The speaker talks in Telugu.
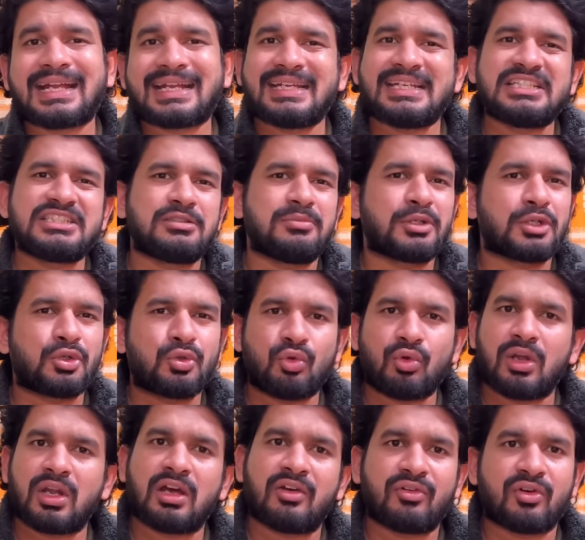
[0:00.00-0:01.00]
అక్కడ నుంచి మీకు టూ
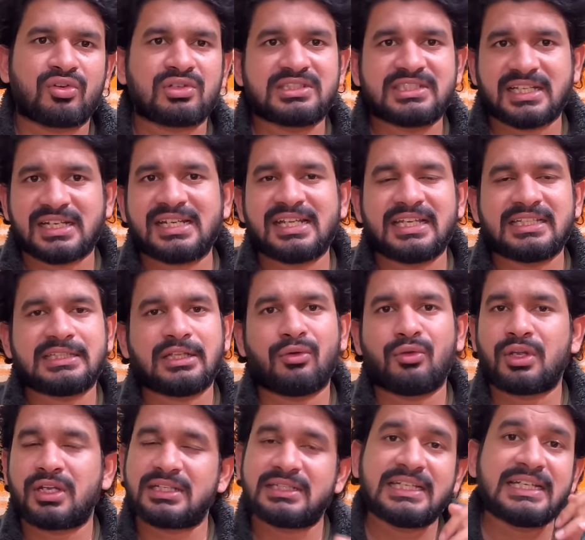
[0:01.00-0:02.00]
అండ్ హాఫ్ అవర్ జర్నీ అయితే
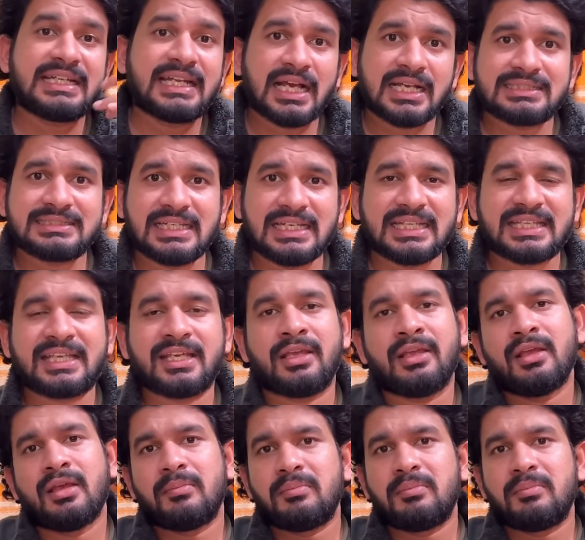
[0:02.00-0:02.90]
ఉంటుంది డార్జిలింగ్కి